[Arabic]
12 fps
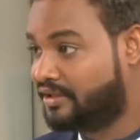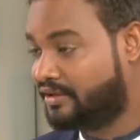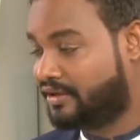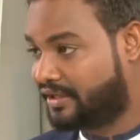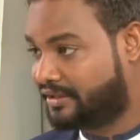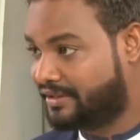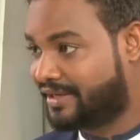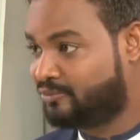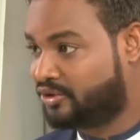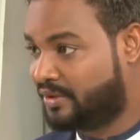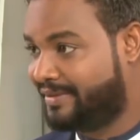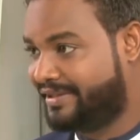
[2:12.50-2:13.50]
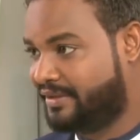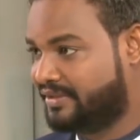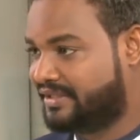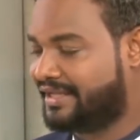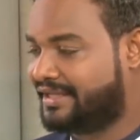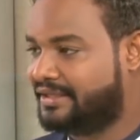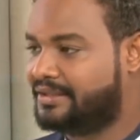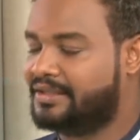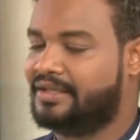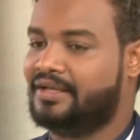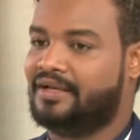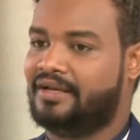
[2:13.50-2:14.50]
اختيار متبادل بالتاكيد
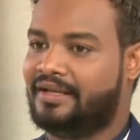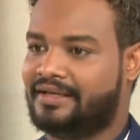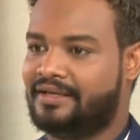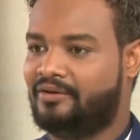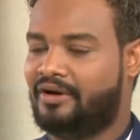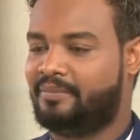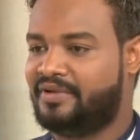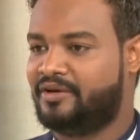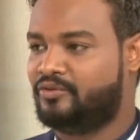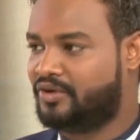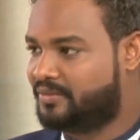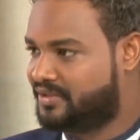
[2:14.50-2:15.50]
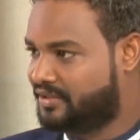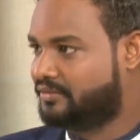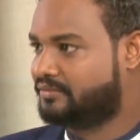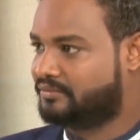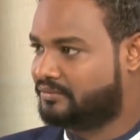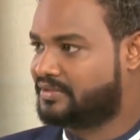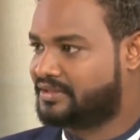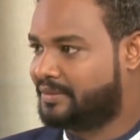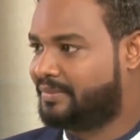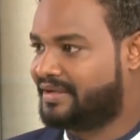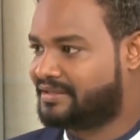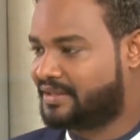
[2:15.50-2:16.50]
لكن لو حبينا نمشي ستيب
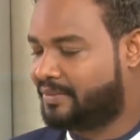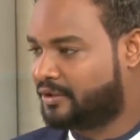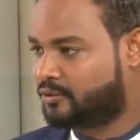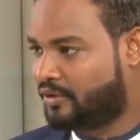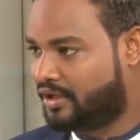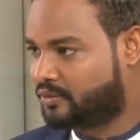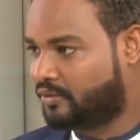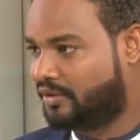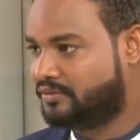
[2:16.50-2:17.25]
باي ستيب خطوه خطوه